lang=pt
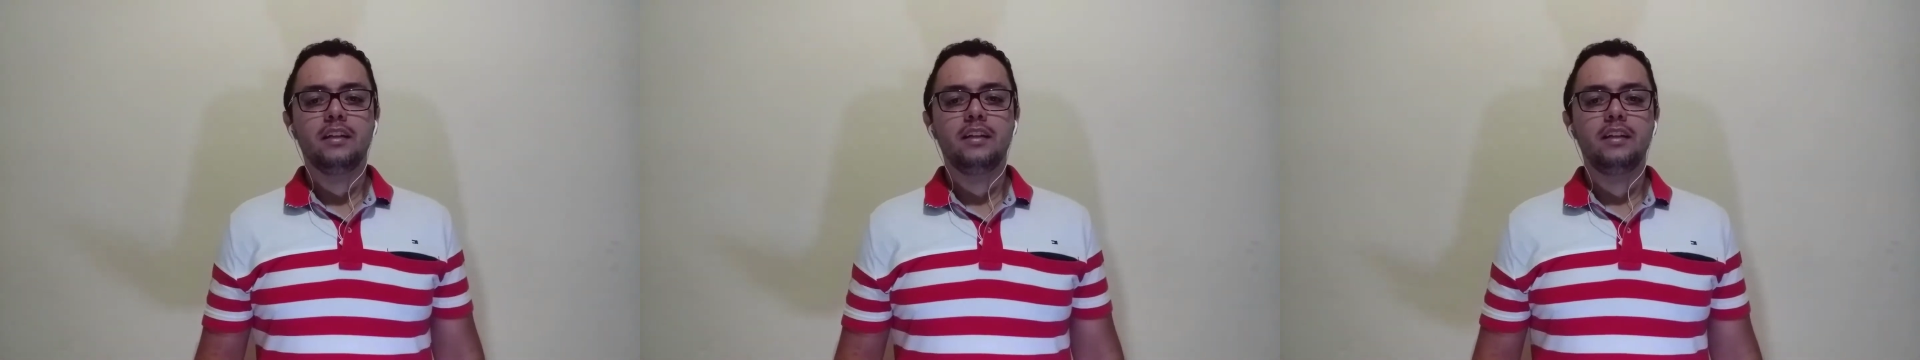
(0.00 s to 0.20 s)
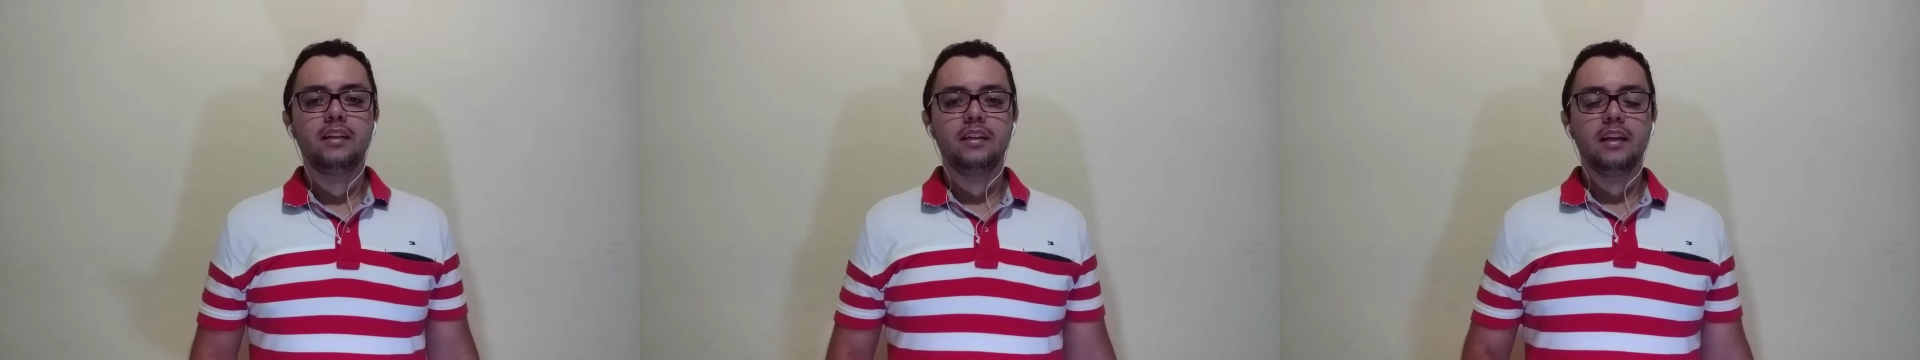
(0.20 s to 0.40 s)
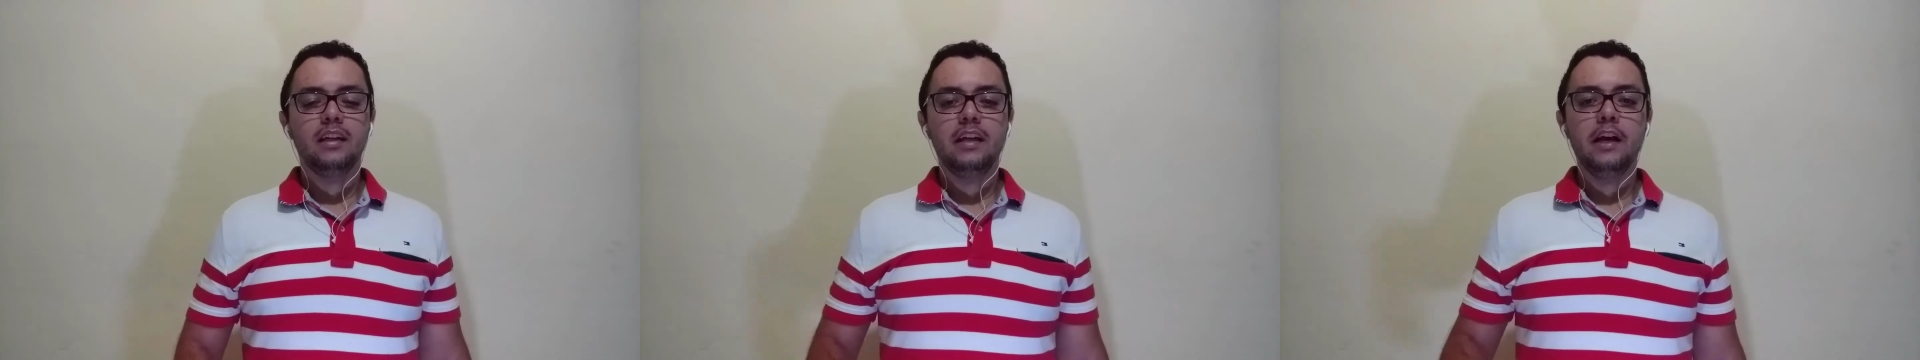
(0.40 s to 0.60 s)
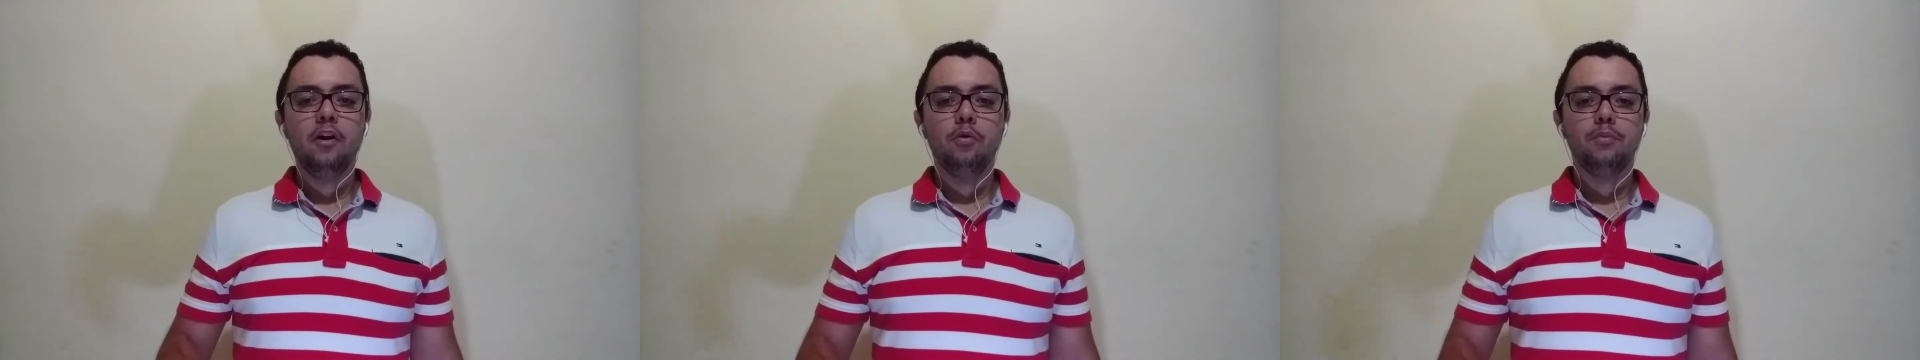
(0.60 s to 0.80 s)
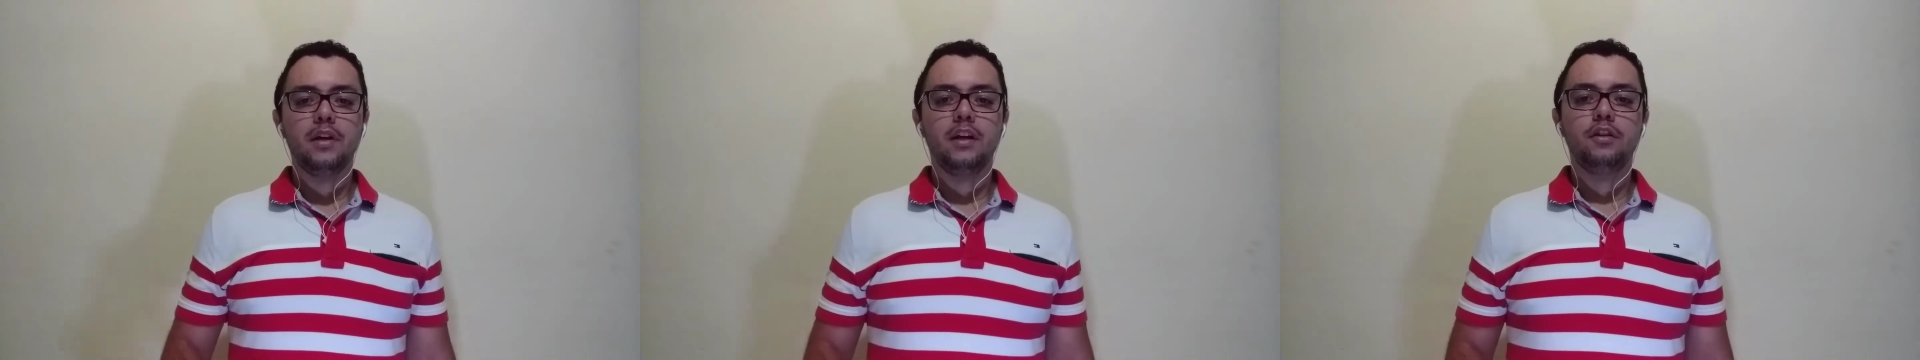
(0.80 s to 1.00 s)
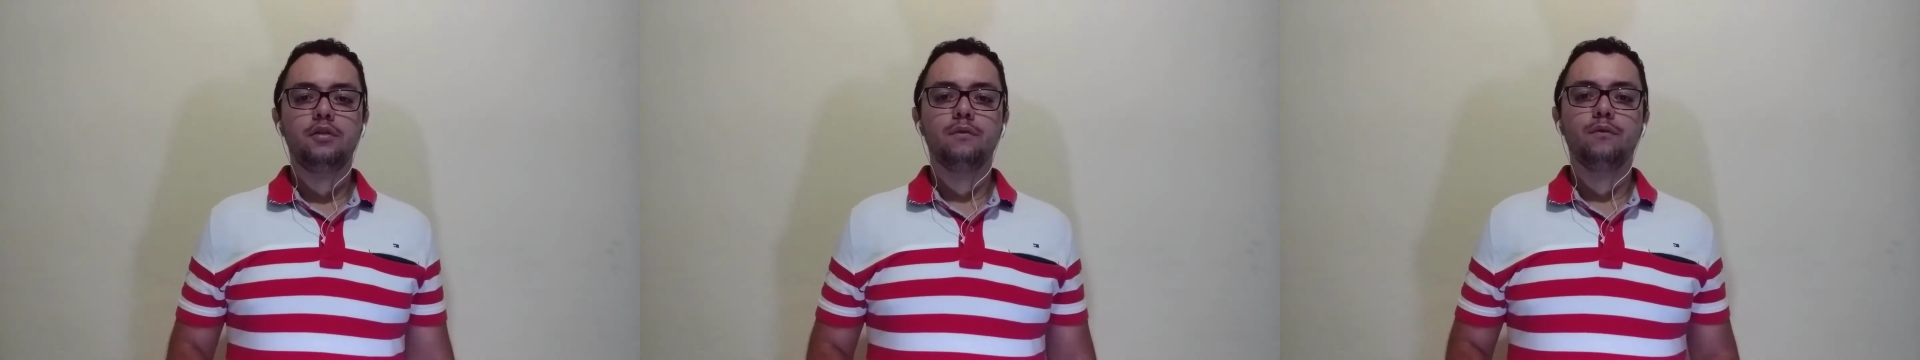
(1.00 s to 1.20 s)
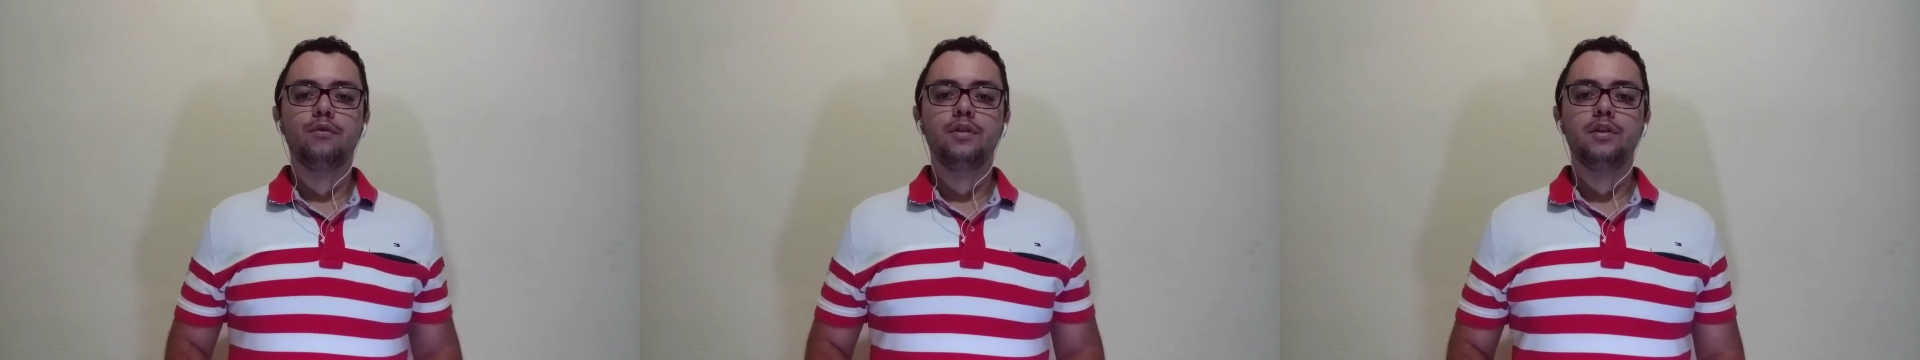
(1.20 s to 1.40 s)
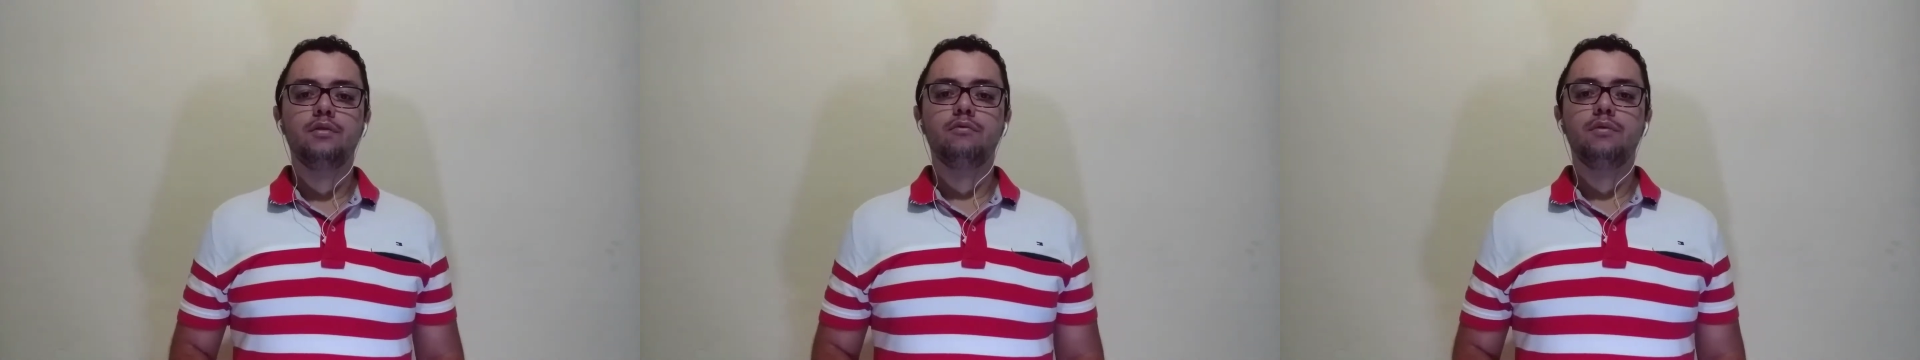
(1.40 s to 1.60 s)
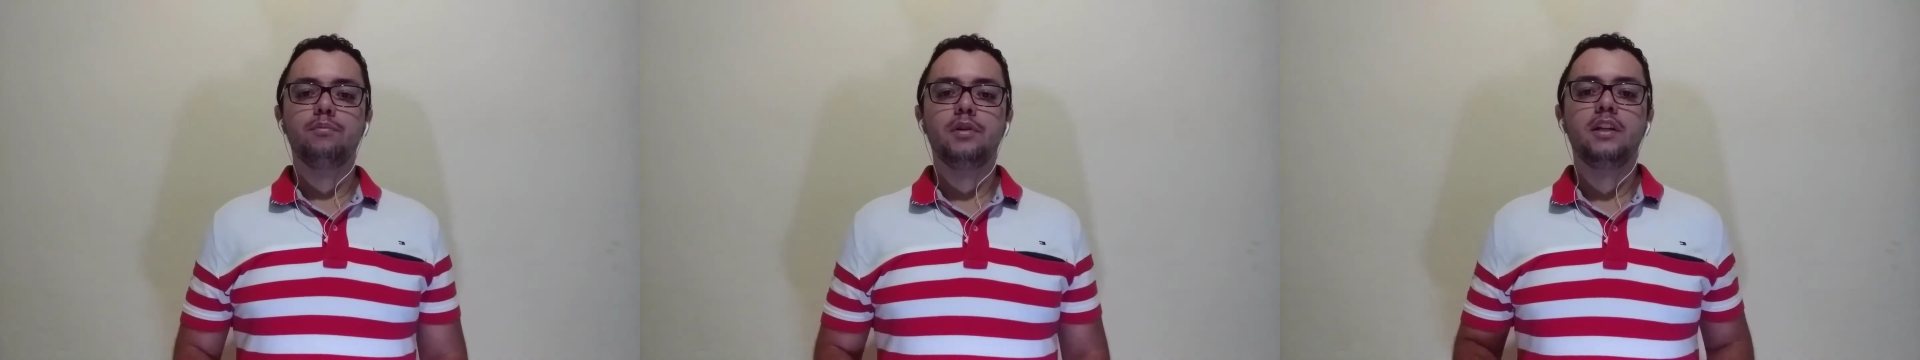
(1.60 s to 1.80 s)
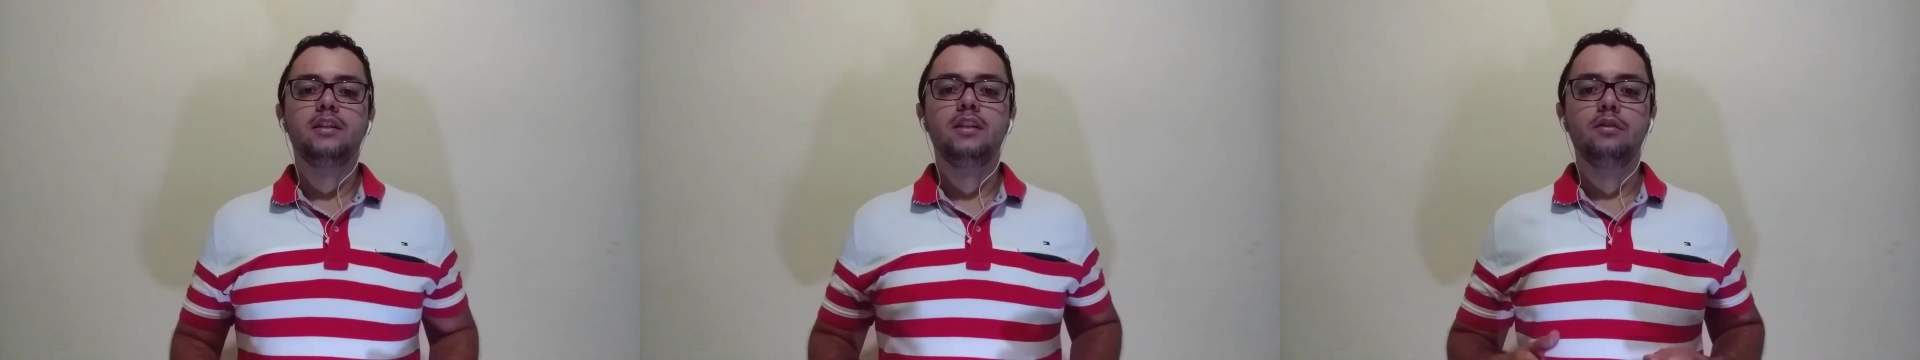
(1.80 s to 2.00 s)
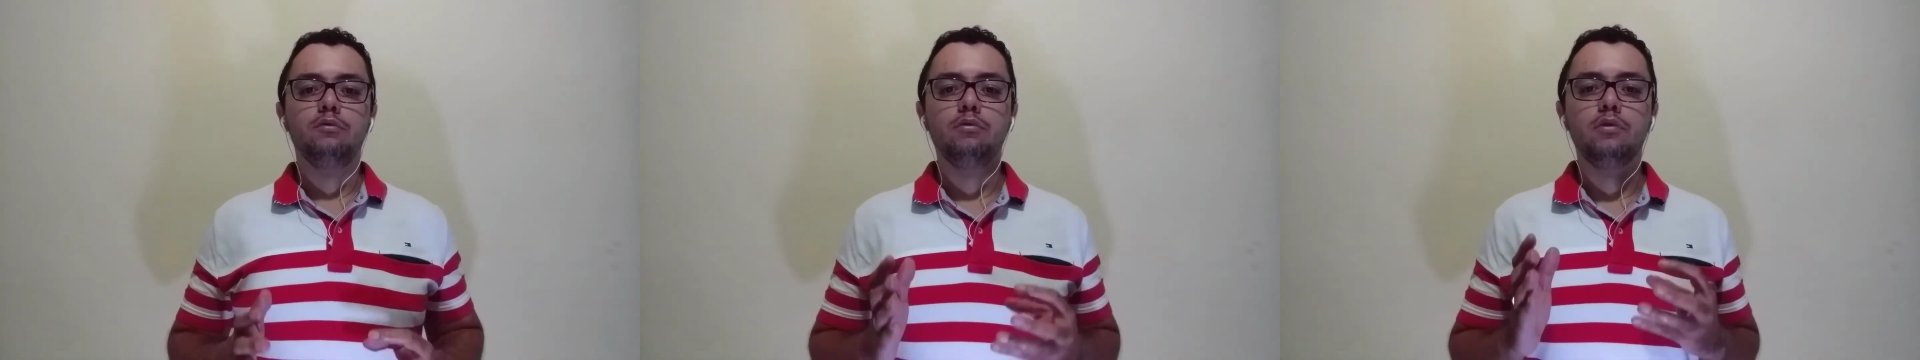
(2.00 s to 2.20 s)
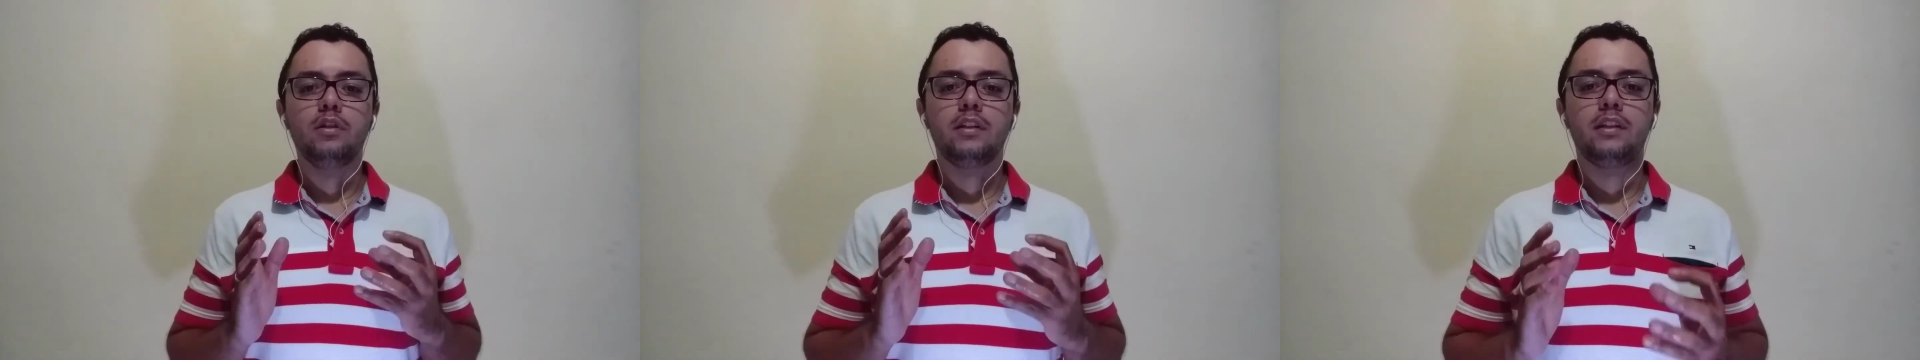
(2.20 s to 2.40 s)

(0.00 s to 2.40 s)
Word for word: e ele realmente foi um empreendedor